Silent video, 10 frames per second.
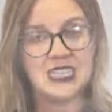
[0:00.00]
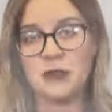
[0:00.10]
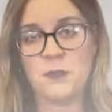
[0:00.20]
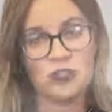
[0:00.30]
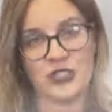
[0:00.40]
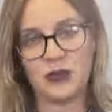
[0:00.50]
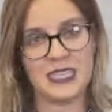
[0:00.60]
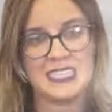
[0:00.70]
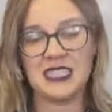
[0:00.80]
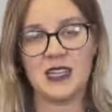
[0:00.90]
es imposible
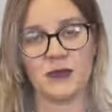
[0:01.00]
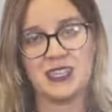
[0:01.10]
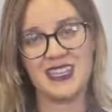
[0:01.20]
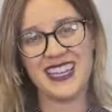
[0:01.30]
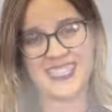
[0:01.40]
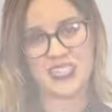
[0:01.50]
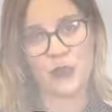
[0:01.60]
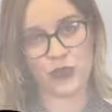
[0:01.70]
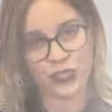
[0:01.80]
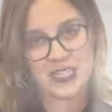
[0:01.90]
que se elimine esta
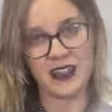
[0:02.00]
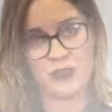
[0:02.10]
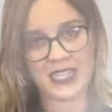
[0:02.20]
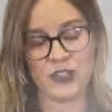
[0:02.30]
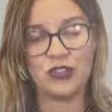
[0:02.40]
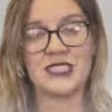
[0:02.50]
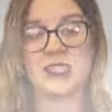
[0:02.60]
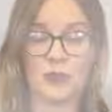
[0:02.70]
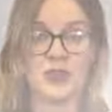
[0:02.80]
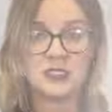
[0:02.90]
boina de veneno que
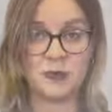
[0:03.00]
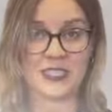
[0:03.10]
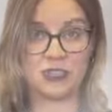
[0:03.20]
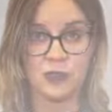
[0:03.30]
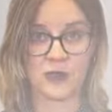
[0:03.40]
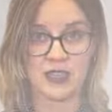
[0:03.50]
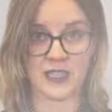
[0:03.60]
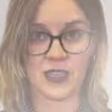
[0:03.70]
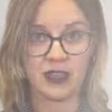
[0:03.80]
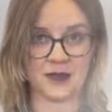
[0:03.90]
estamos respirando en
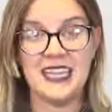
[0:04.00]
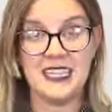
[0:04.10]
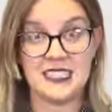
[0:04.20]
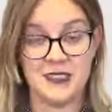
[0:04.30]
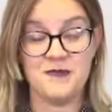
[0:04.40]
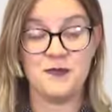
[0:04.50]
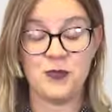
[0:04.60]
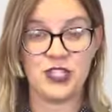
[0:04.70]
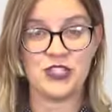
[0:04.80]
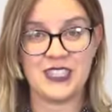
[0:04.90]
Madrid. Y sí,
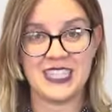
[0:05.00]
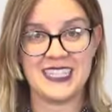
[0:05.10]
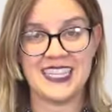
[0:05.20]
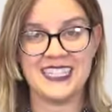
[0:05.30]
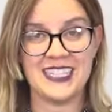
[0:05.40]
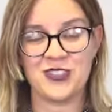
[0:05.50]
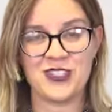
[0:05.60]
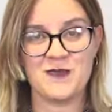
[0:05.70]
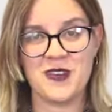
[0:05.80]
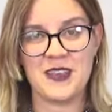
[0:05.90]
por eso hay tanta gente
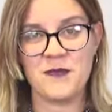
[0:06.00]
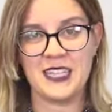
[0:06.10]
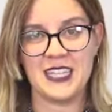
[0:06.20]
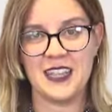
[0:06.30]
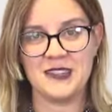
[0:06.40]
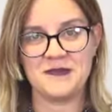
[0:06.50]
constipada en Madrid.